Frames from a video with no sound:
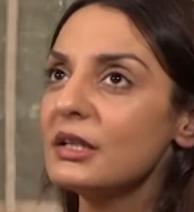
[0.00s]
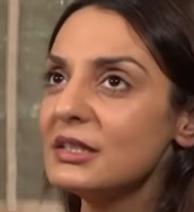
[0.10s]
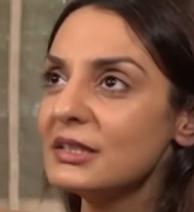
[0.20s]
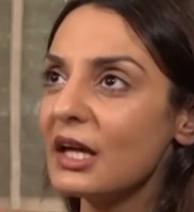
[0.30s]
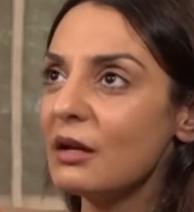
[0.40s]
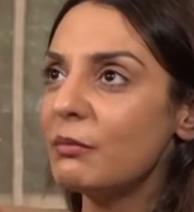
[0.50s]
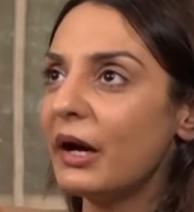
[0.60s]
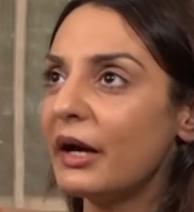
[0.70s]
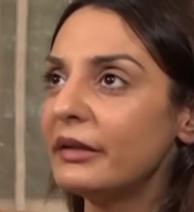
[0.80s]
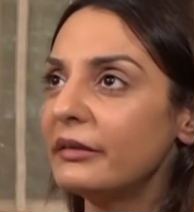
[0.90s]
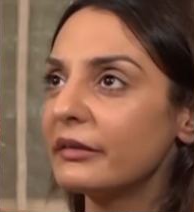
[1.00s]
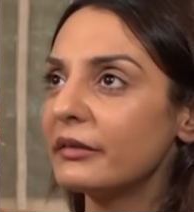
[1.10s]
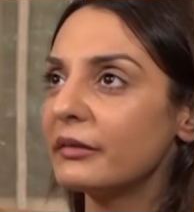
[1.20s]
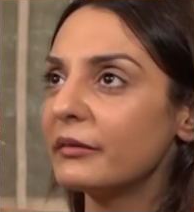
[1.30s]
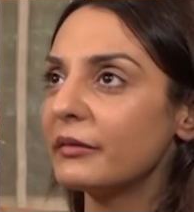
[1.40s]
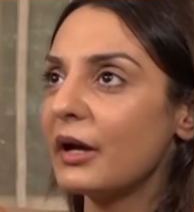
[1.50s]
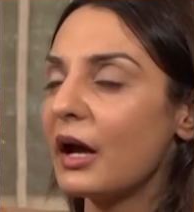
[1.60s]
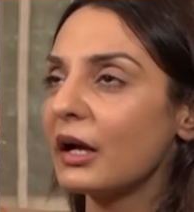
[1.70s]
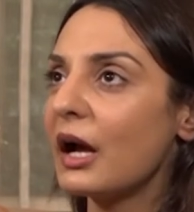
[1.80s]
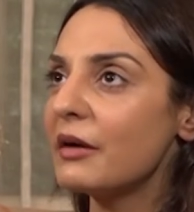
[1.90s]
दस साल बाद
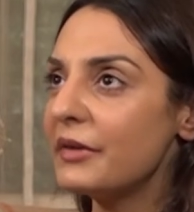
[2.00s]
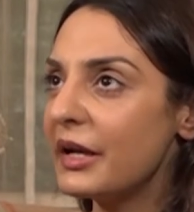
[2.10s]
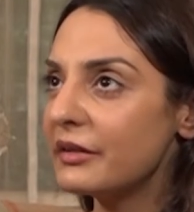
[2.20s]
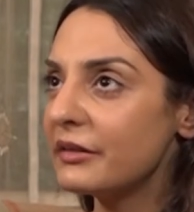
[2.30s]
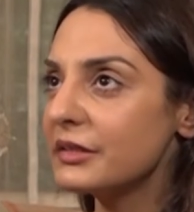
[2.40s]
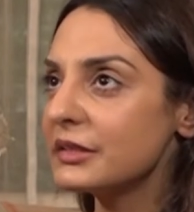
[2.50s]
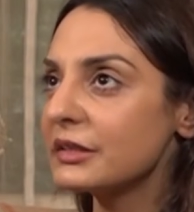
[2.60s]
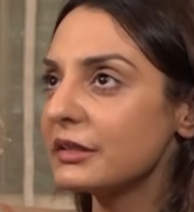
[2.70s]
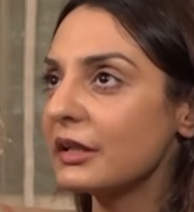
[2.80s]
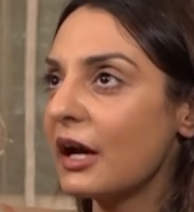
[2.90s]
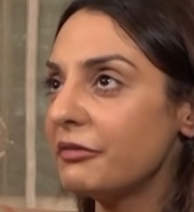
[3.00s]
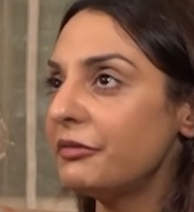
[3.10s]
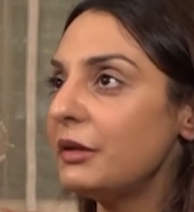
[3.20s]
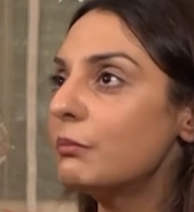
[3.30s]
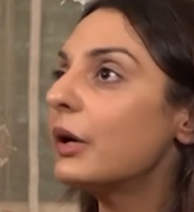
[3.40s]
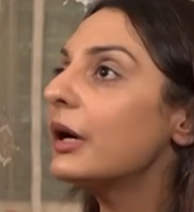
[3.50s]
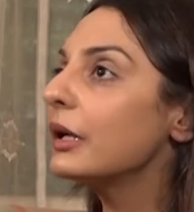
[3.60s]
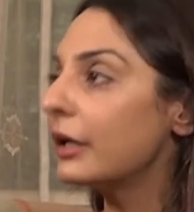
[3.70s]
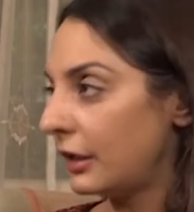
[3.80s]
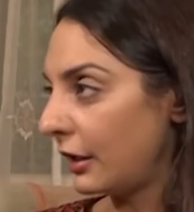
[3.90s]
अवेयरनेस काफ़ी बढ़
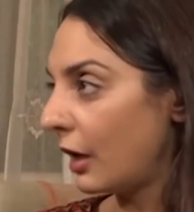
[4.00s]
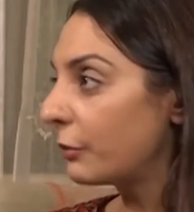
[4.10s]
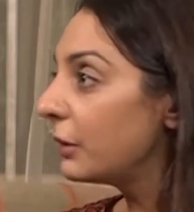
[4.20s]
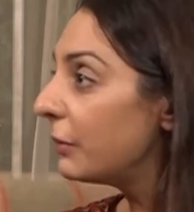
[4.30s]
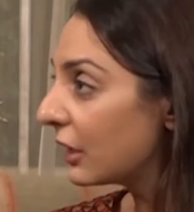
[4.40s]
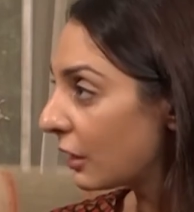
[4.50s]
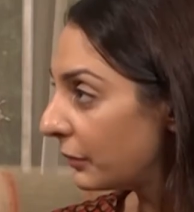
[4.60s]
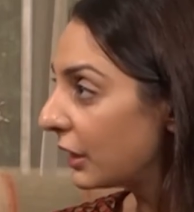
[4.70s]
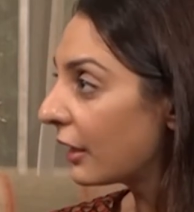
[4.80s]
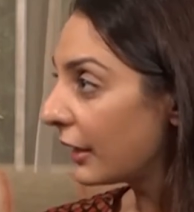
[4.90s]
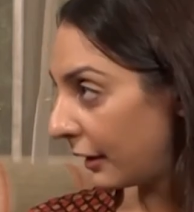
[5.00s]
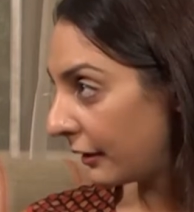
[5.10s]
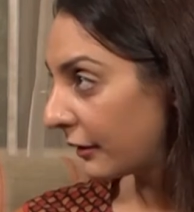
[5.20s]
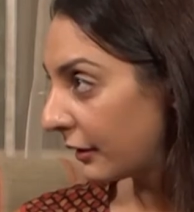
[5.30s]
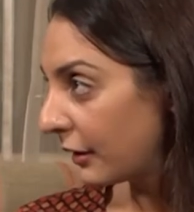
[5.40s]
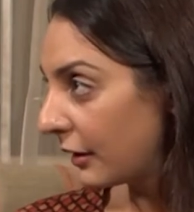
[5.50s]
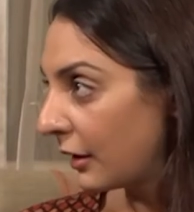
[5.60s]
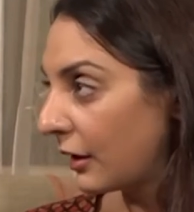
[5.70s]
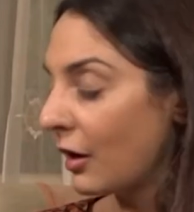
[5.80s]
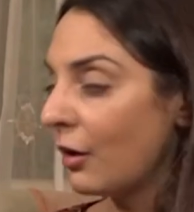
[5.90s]
गई है अभी भी कमियां हैं
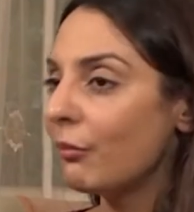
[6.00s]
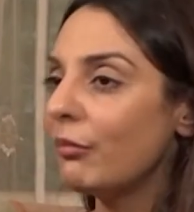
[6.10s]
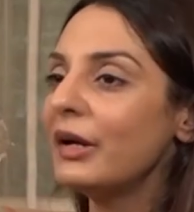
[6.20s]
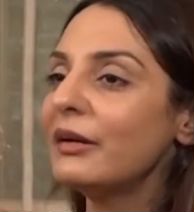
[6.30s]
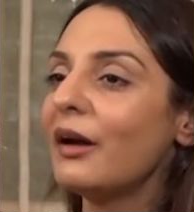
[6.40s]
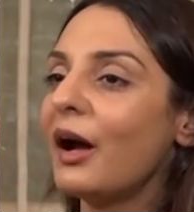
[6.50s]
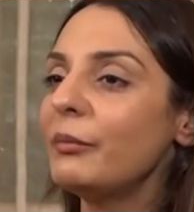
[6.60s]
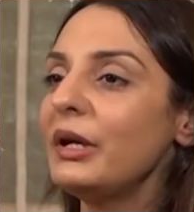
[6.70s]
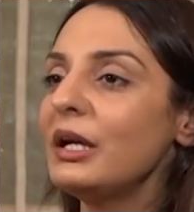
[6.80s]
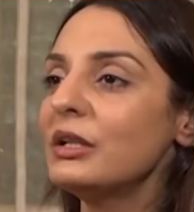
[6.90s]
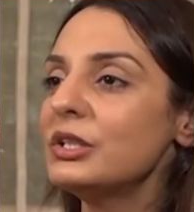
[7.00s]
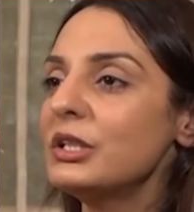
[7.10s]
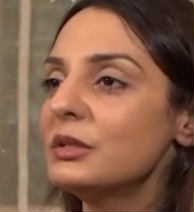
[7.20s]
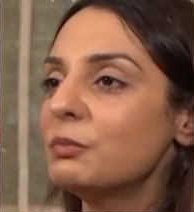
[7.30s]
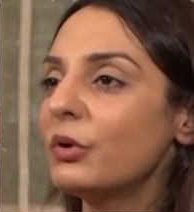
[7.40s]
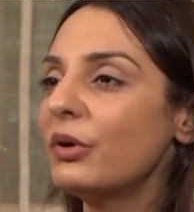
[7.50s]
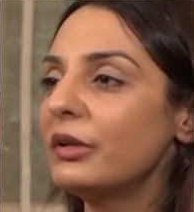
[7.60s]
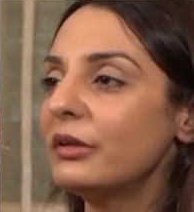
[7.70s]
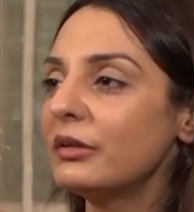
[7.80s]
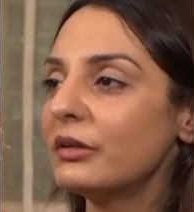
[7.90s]
बट हमें एक चीज़
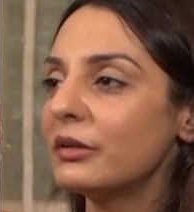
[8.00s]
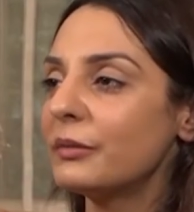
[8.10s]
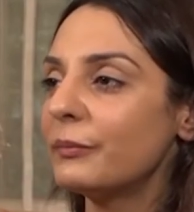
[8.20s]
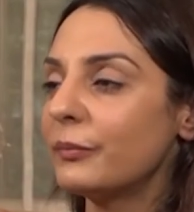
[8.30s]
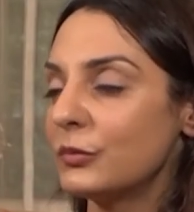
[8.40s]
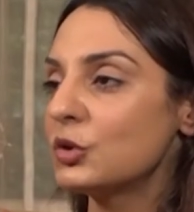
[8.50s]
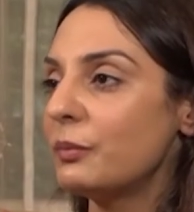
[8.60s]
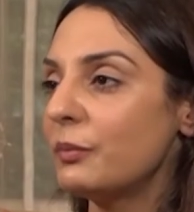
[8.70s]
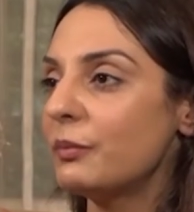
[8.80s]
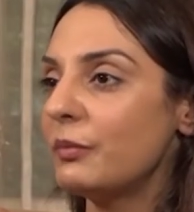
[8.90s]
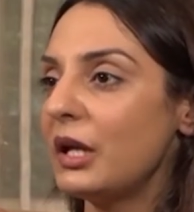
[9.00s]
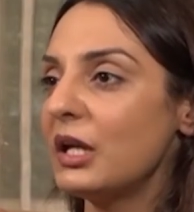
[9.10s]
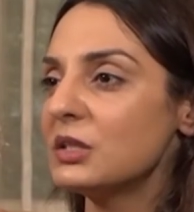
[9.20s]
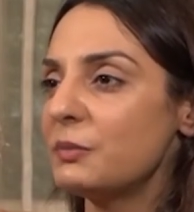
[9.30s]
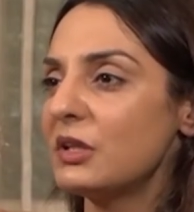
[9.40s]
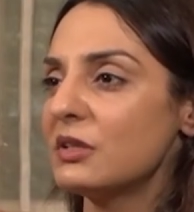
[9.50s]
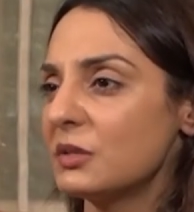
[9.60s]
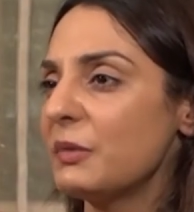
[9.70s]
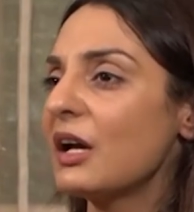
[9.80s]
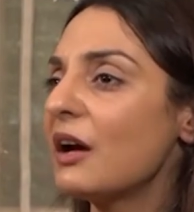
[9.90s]
बहुत जो मेरे
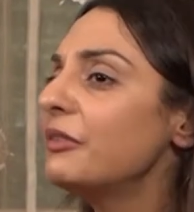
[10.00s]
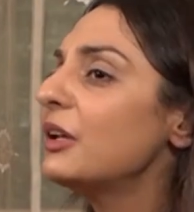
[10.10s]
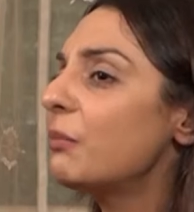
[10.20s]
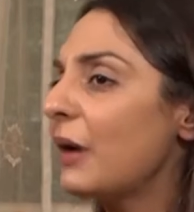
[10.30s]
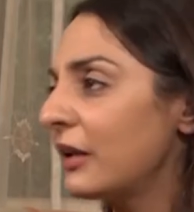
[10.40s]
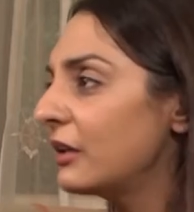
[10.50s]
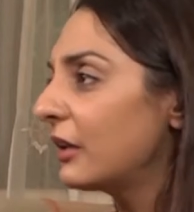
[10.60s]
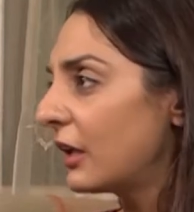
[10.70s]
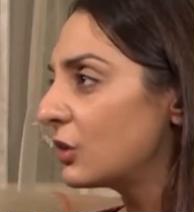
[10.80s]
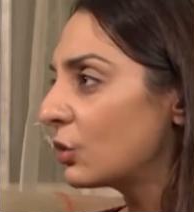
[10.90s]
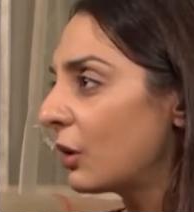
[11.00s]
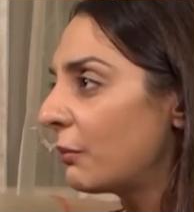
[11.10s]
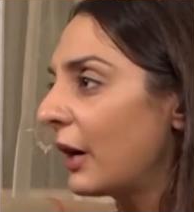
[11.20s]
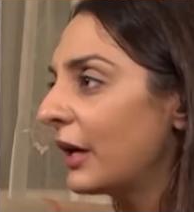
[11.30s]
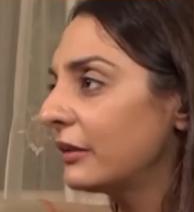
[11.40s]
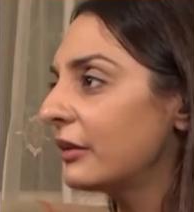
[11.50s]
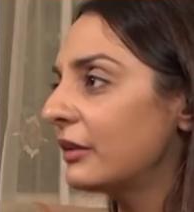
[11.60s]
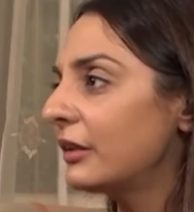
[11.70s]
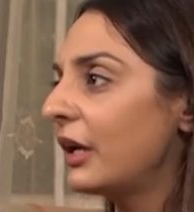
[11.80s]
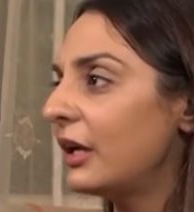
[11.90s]
एक्सपीरियंस में काफ़ी अपेरेंट है जो हम बात
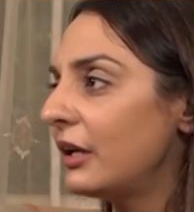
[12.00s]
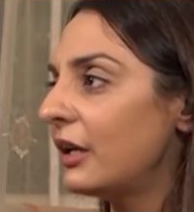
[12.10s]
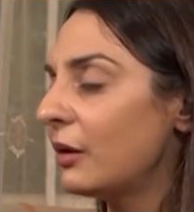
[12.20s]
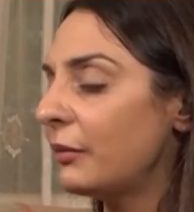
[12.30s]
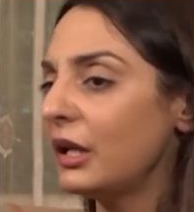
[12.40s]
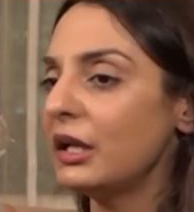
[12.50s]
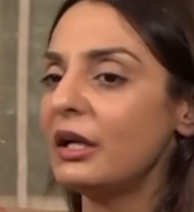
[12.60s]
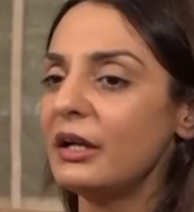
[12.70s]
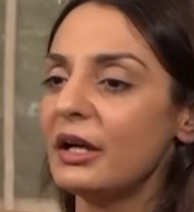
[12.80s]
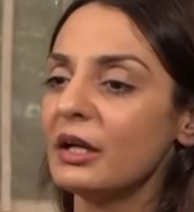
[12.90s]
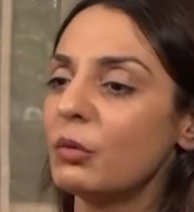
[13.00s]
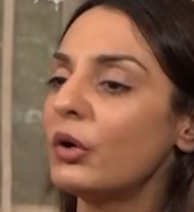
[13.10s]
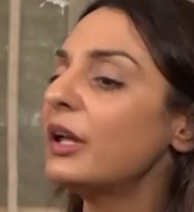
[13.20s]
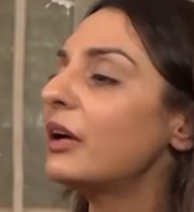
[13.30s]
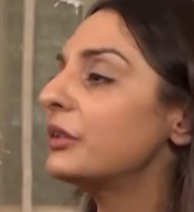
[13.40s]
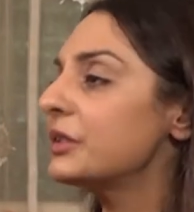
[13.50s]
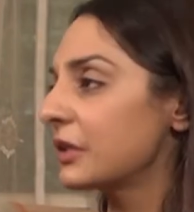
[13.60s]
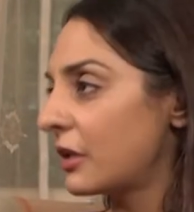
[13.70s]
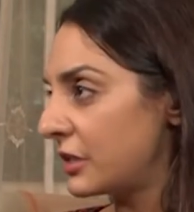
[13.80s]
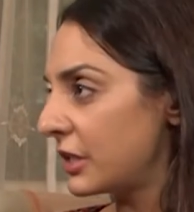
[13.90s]
करते हैं इंडिया में कि इंडिया एक बहुत डाइवर्स
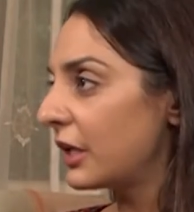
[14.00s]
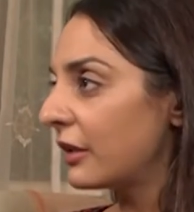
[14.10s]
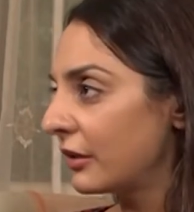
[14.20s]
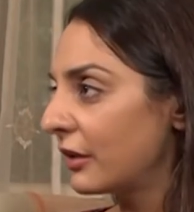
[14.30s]
कंट्री है